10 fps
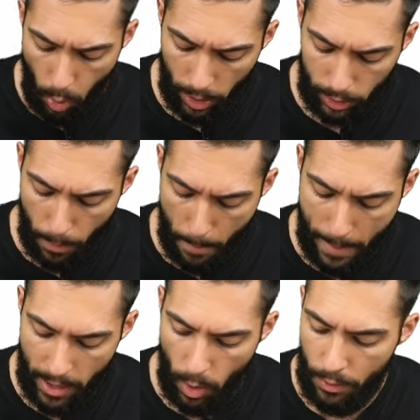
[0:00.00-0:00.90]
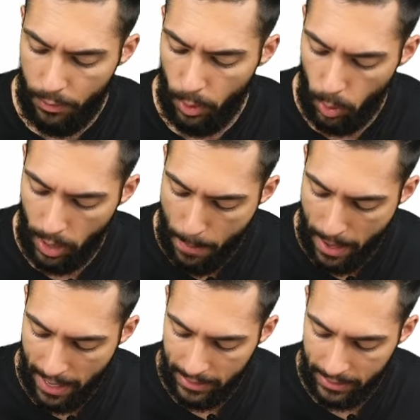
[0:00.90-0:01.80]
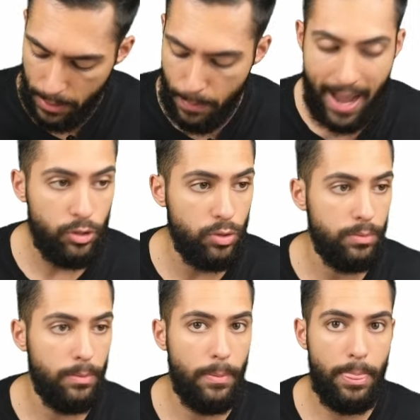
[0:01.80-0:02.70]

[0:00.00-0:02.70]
quanto maior for o camarada aqui embaixo,